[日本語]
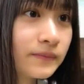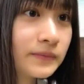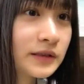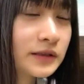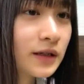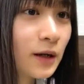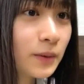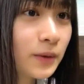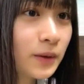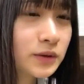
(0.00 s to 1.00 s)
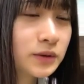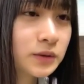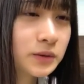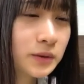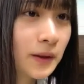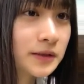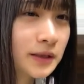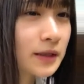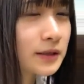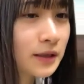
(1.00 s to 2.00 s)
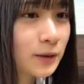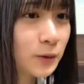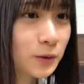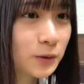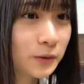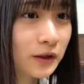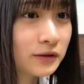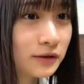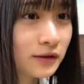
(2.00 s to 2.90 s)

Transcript: 違う名字の人が3人いる時とかあった